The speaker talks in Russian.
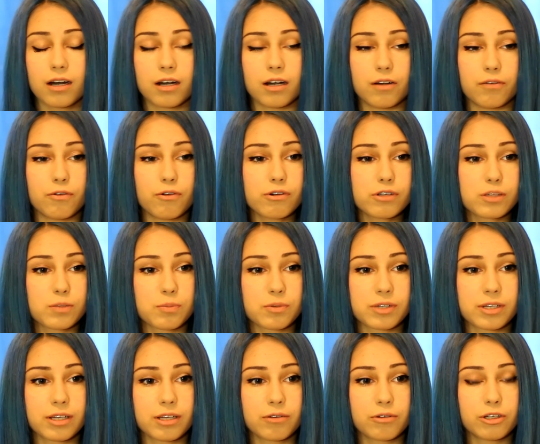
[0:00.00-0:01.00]
Э, волосы
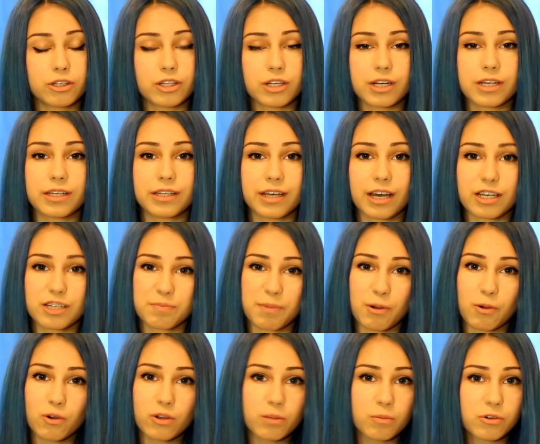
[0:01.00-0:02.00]
после него три дня
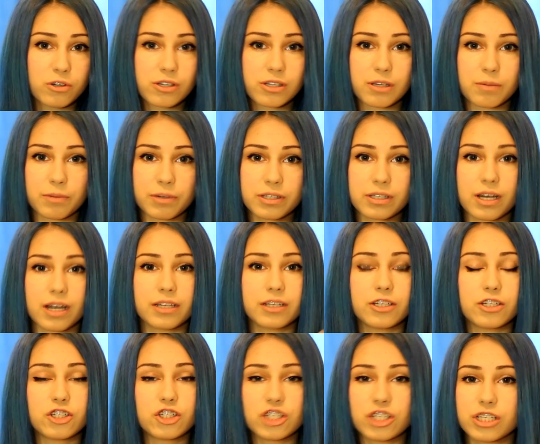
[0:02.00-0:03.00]
спокойно можно не мыть,
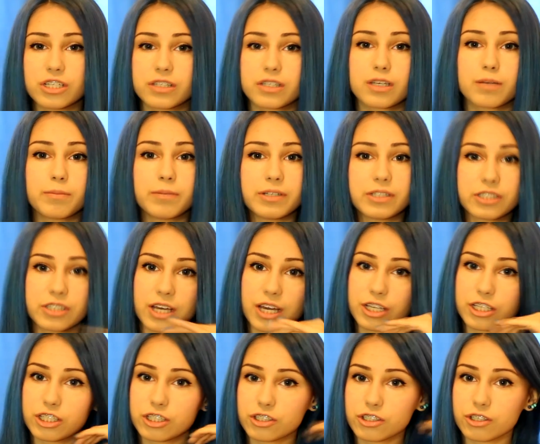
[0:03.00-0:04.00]
они чистые,
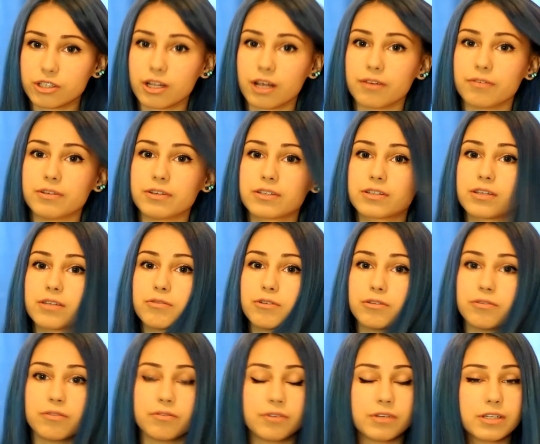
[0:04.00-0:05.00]
блестящие, шелковистые,
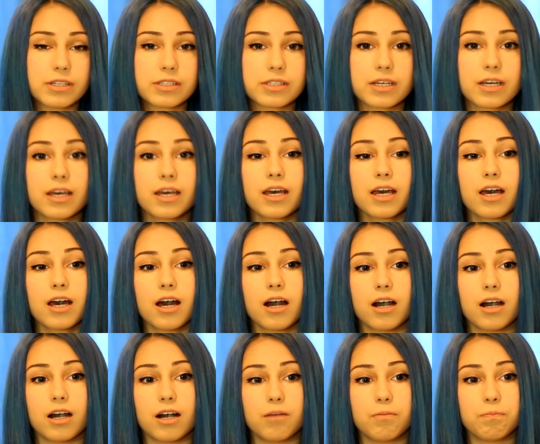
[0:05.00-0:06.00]
вот вы видите.
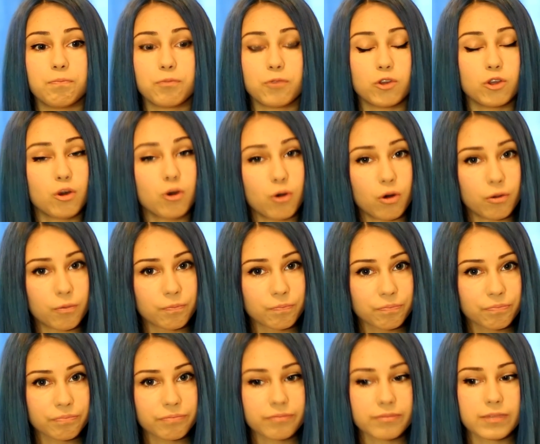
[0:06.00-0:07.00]
Э, но
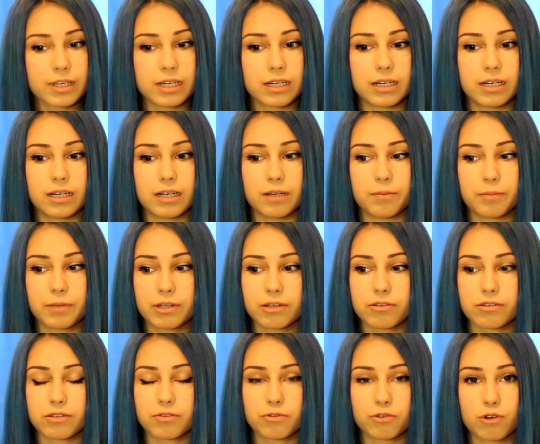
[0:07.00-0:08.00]
а,
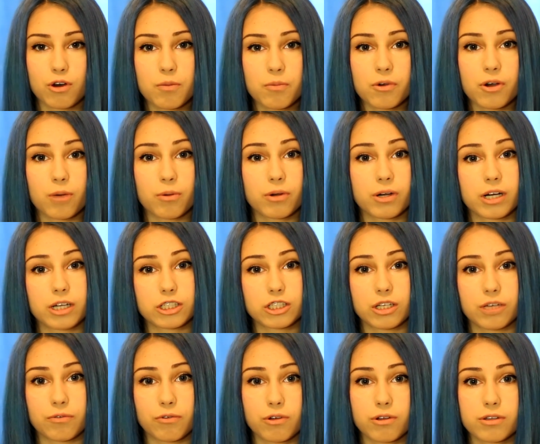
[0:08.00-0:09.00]
минус в том, у кого
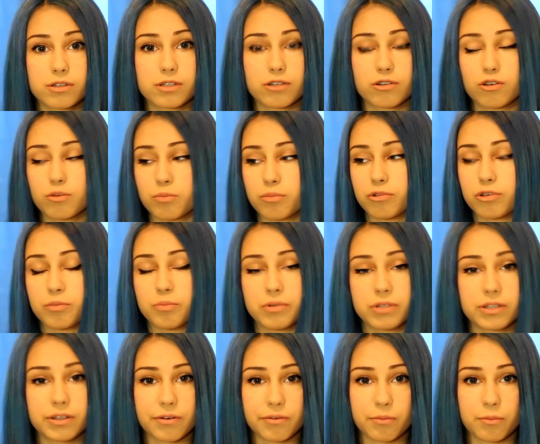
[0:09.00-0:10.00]
крашеные волосы, он будет
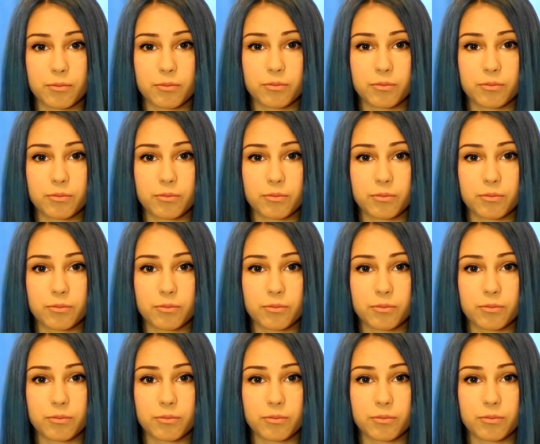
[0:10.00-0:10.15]
быстро,